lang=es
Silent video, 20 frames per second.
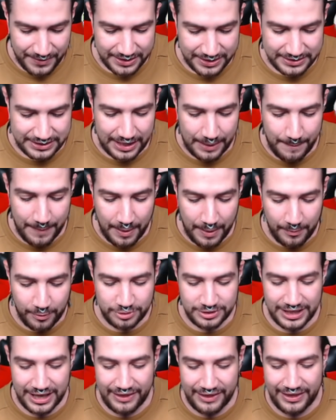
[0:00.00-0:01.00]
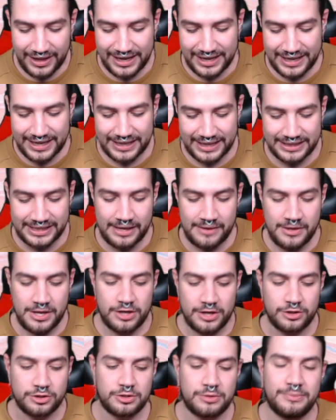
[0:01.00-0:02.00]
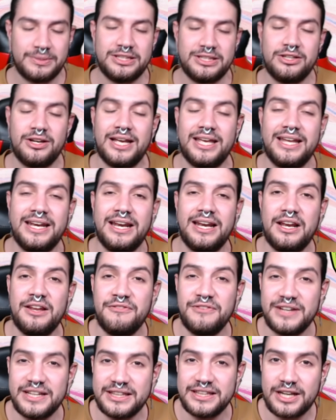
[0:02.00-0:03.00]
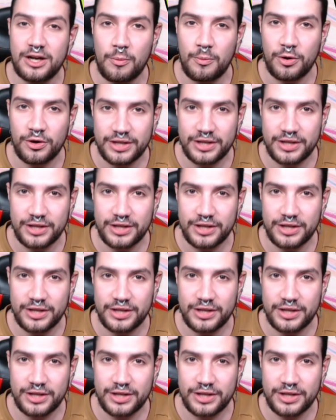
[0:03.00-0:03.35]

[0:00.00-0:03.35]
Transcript: Así que vamos a darle caña. Nos hemos metido aquí en el Infinite Dragon Ball